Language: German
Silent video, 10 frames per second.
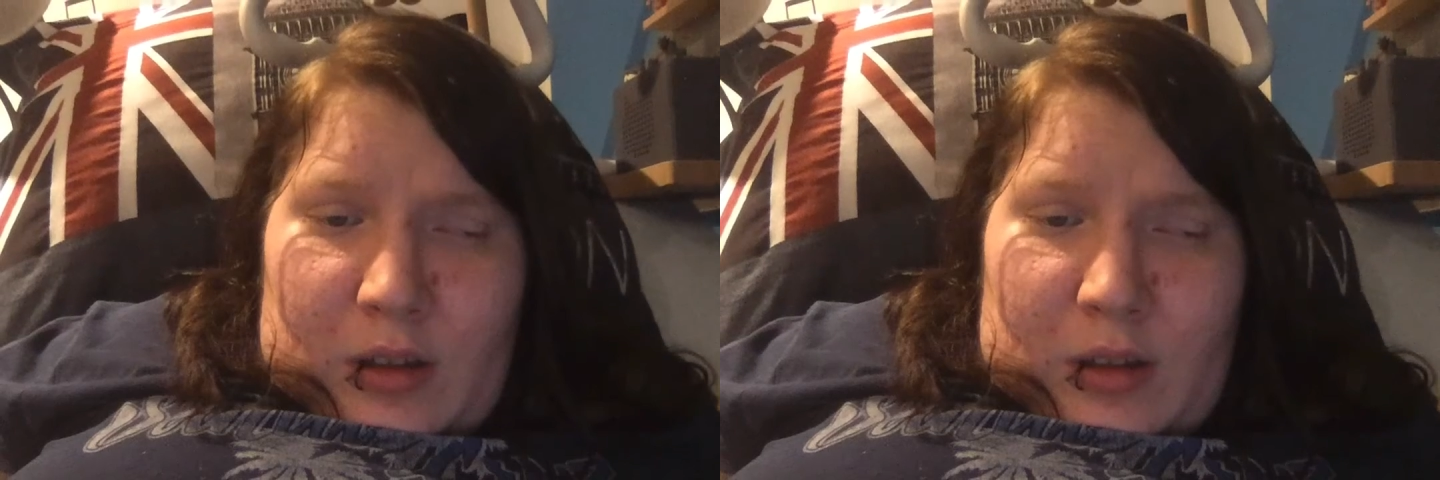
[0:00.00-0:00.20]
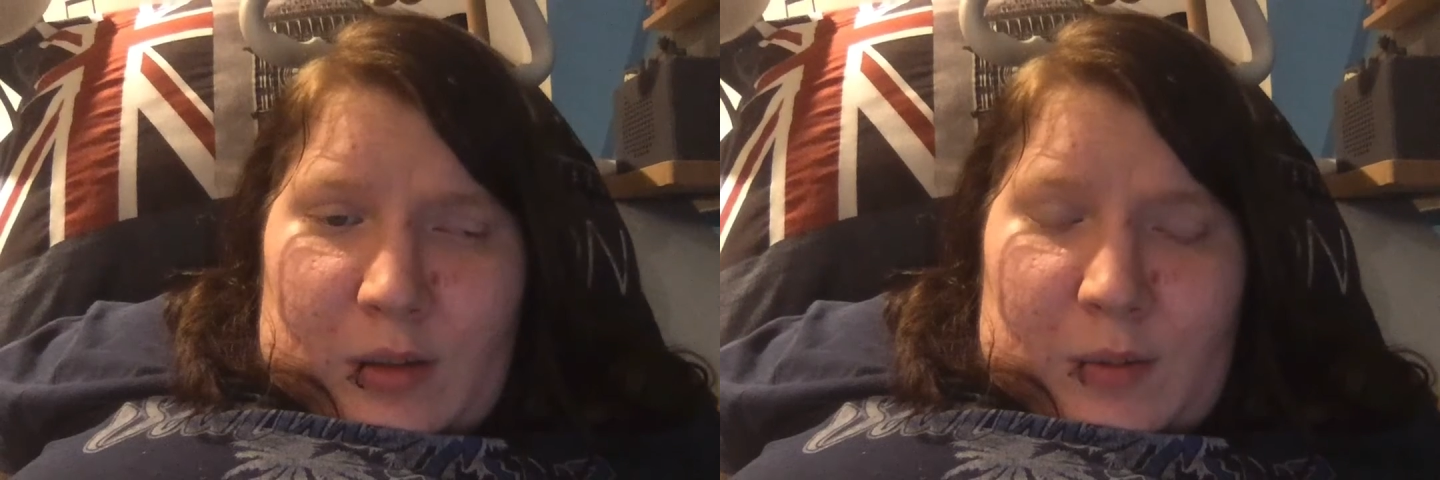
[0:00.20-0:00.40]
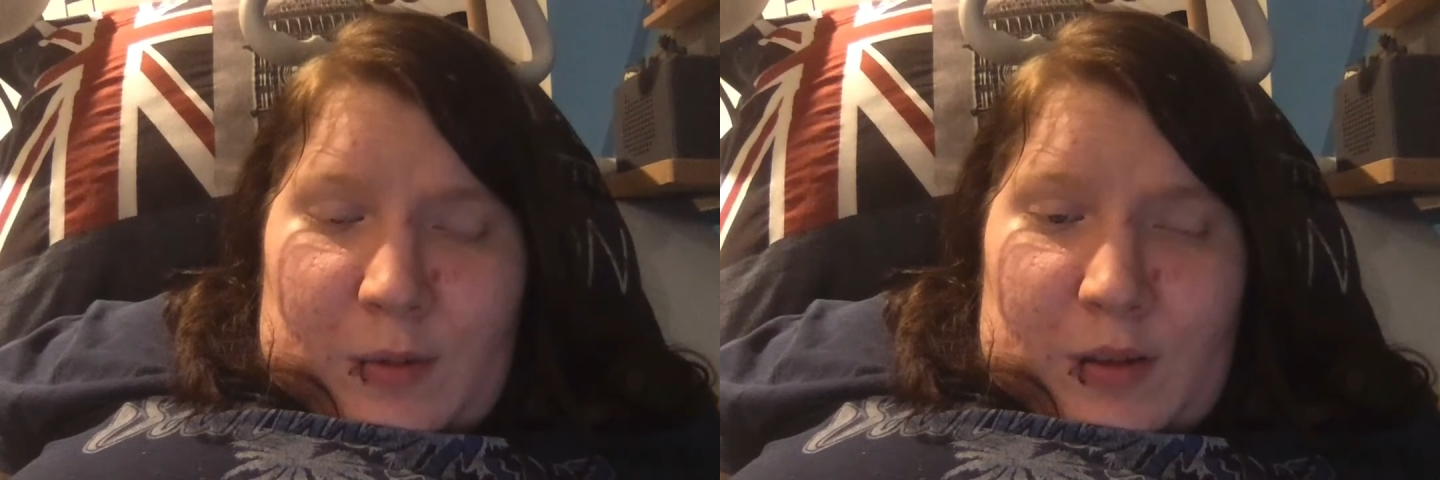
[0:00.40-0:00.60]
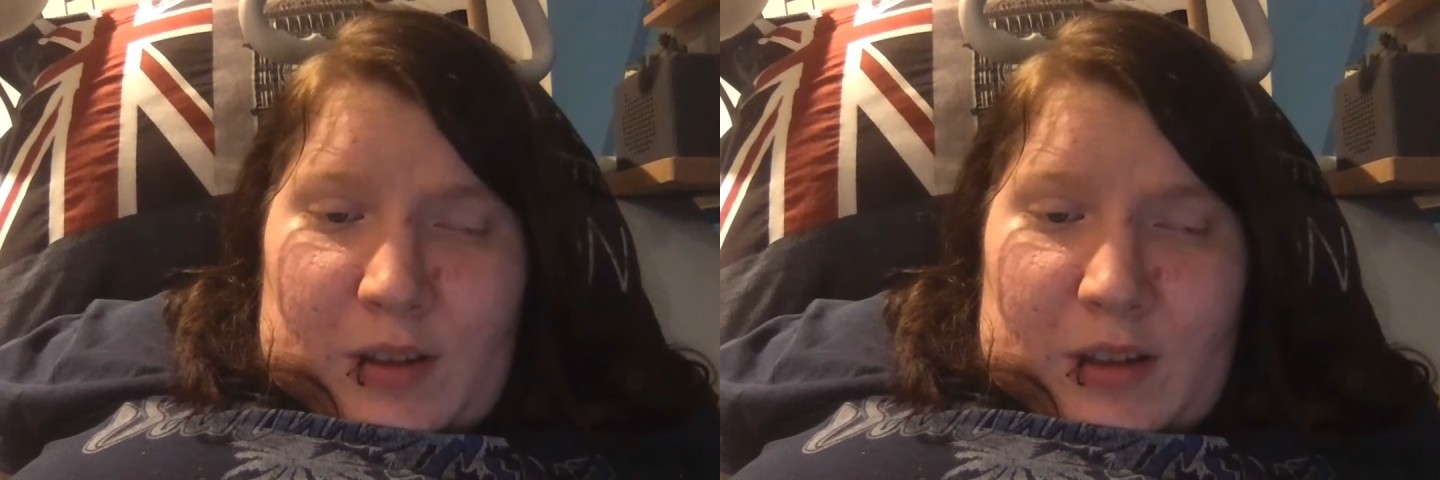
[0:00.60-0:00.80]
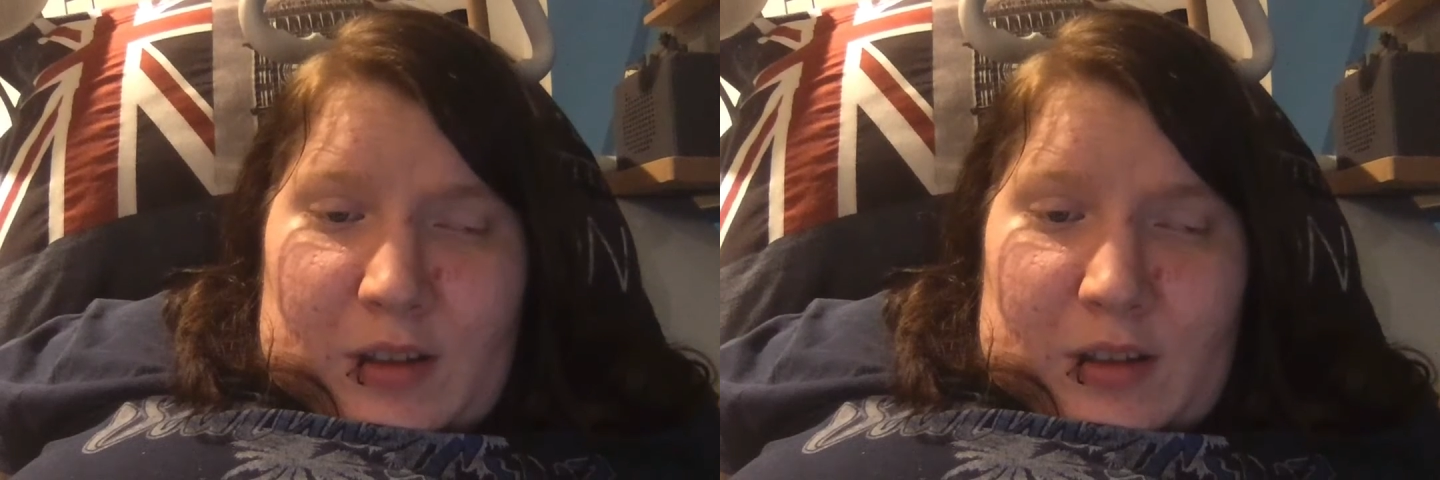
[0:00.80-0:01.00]
Irgendwie finde
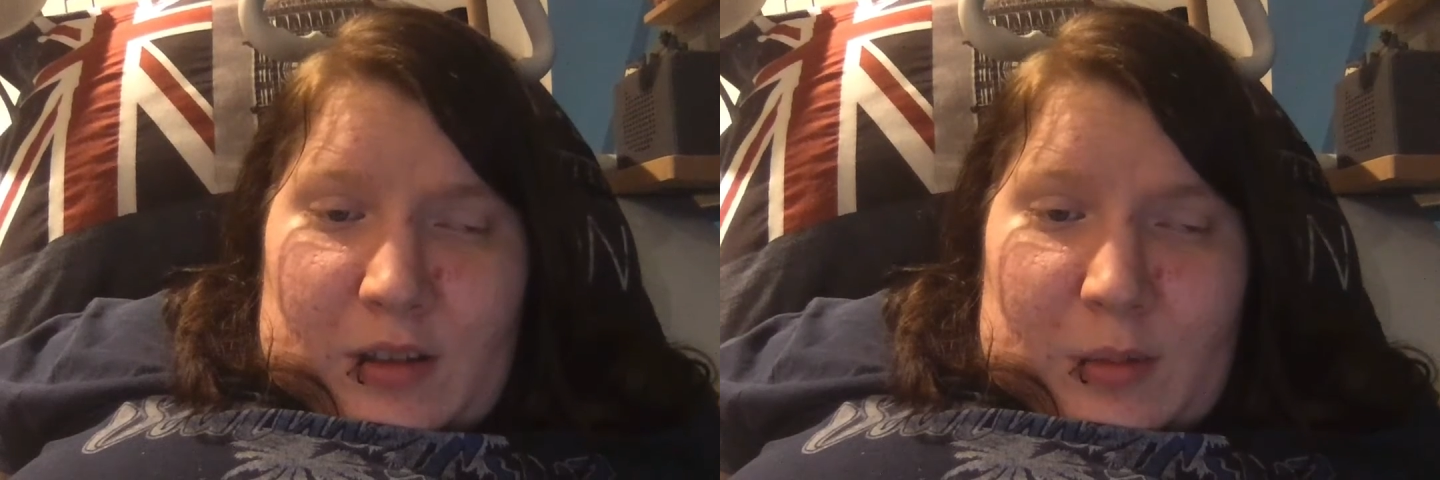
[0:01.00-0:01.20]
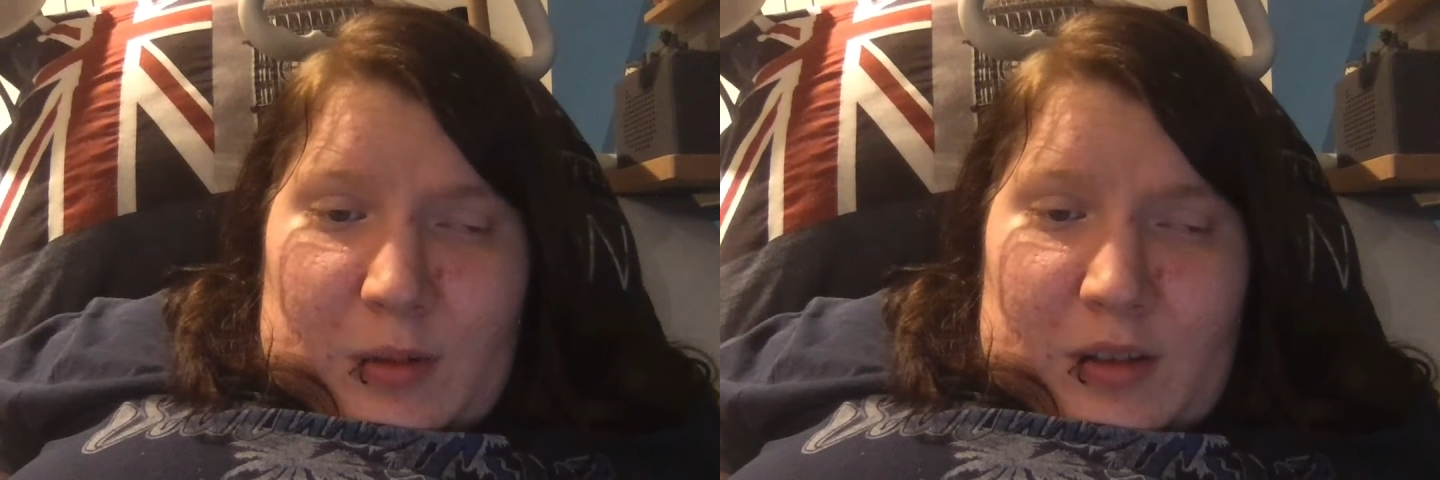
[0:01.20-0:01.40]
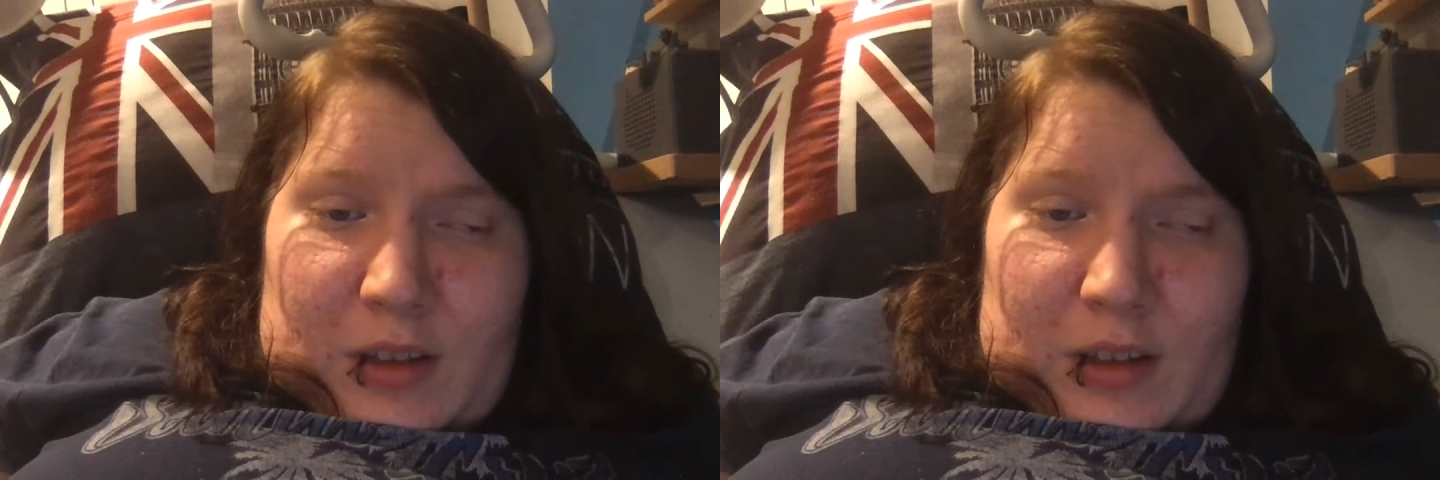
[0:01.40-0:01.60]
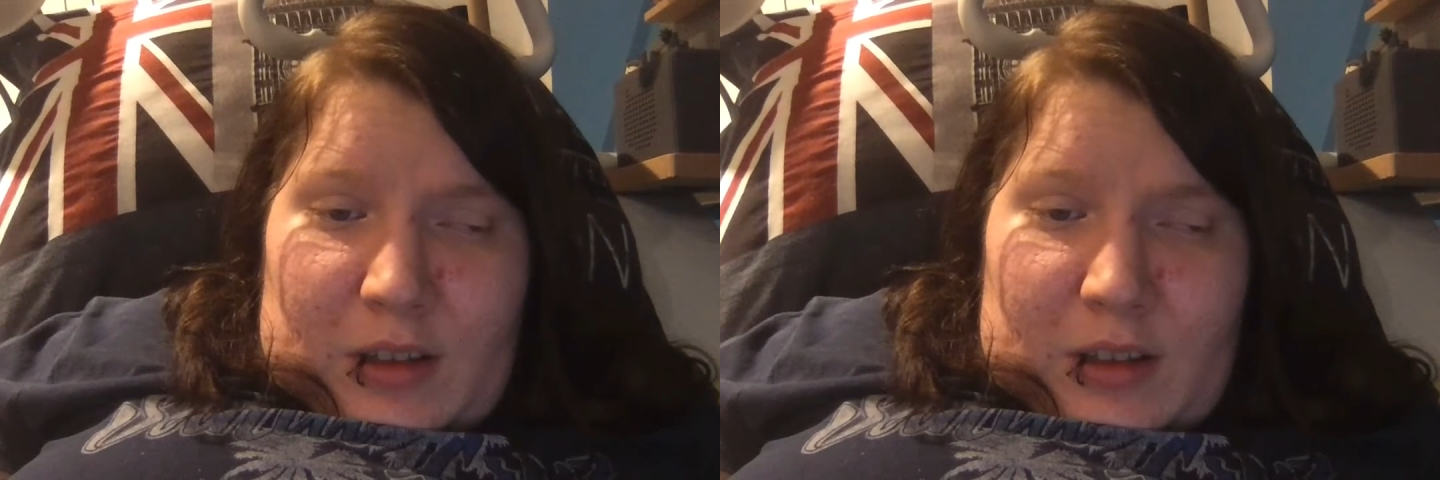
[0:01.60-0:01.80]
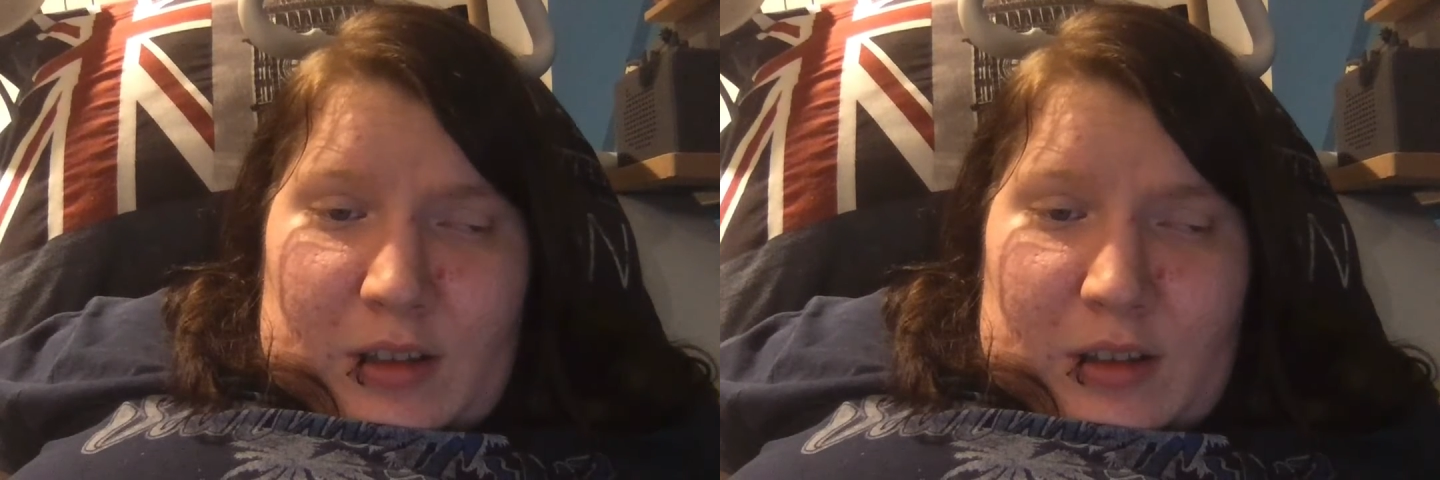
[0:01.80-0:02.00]
ich das etwas
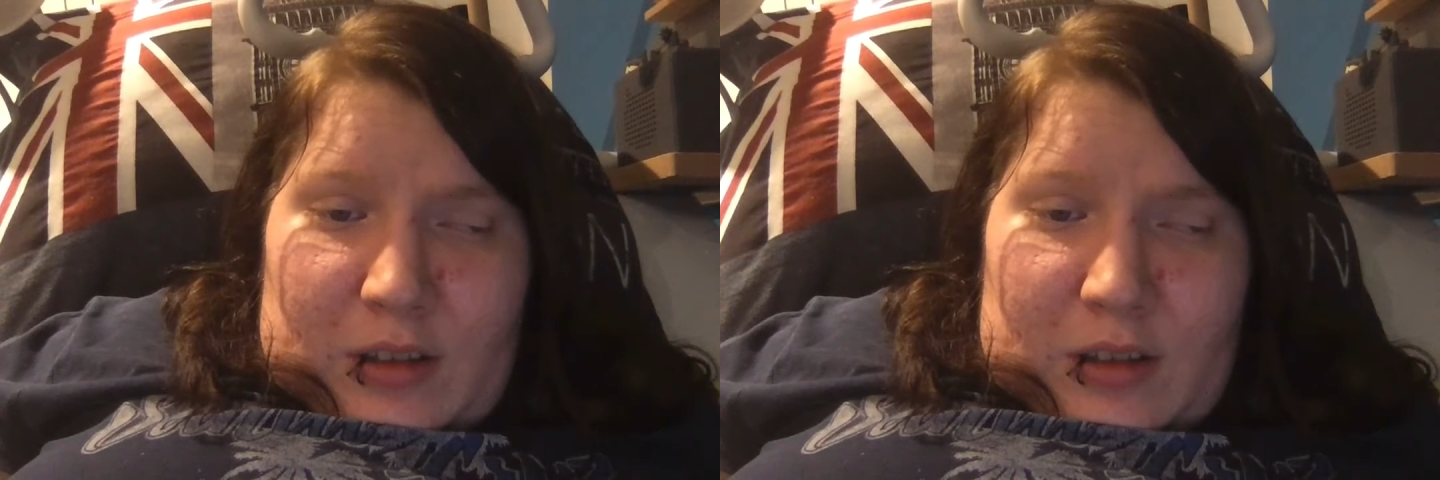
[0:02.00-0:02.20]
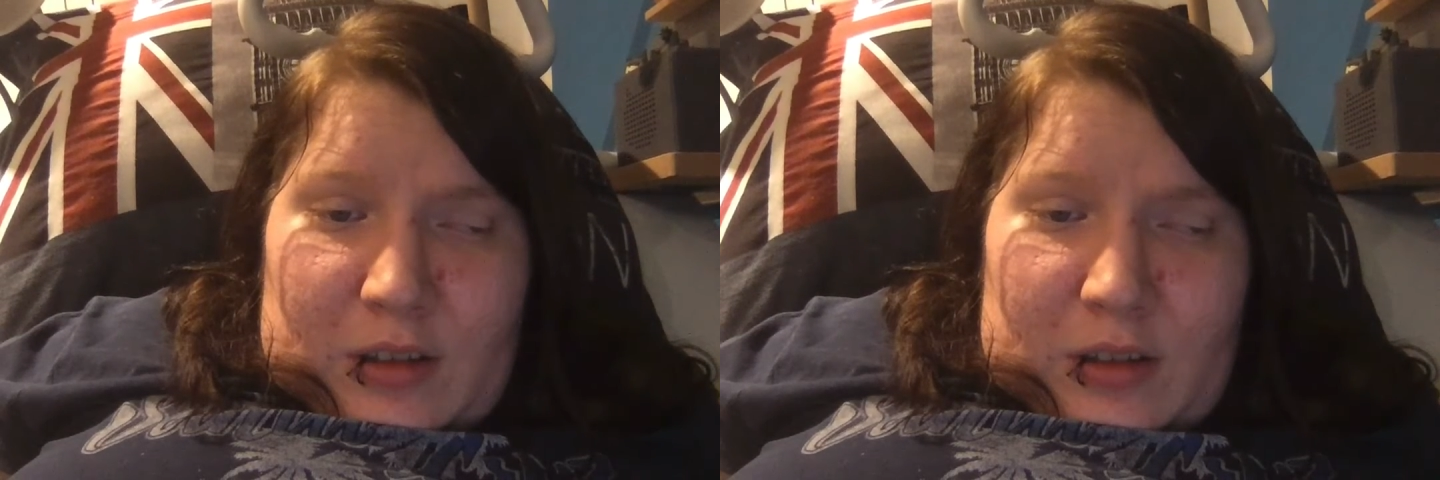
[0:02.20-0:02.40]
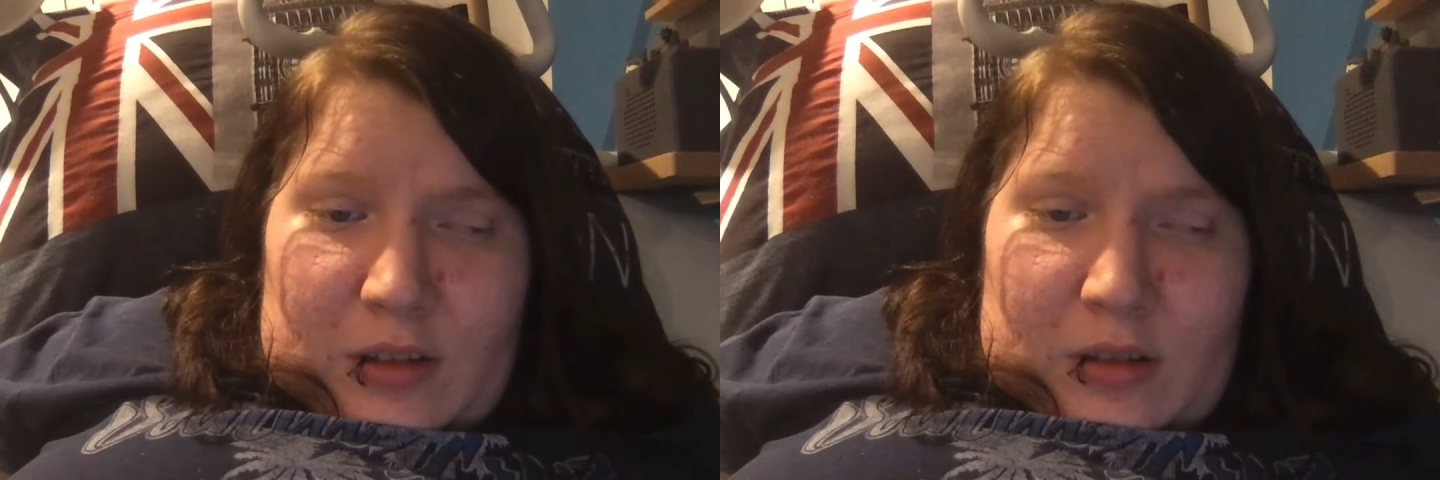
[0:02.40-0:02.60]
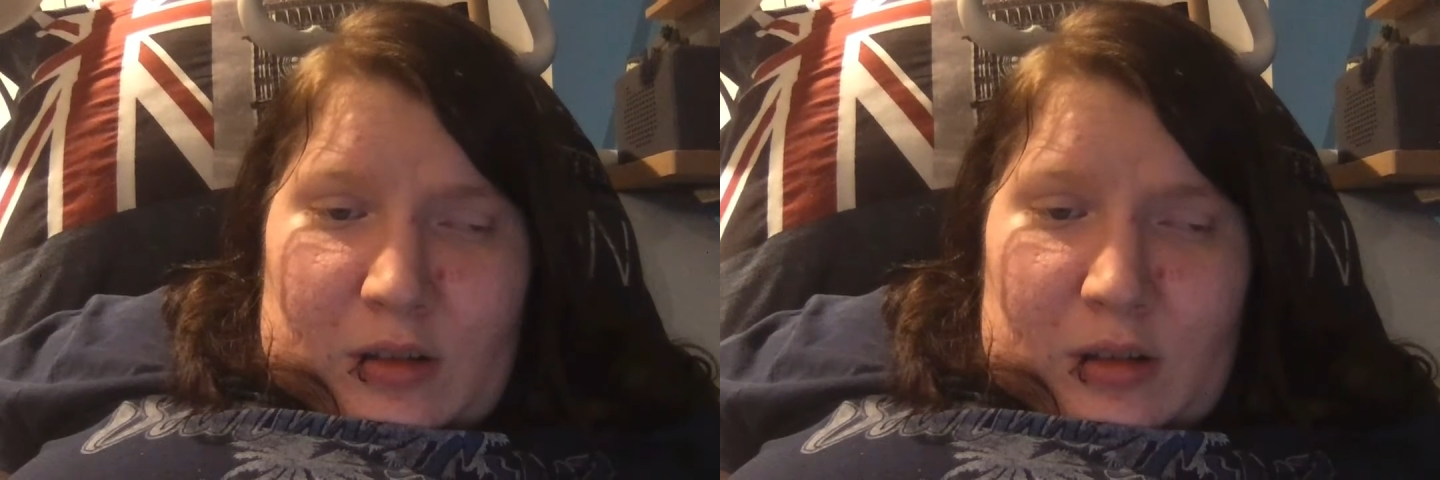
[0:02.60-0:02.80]
ärgerlich, dass sie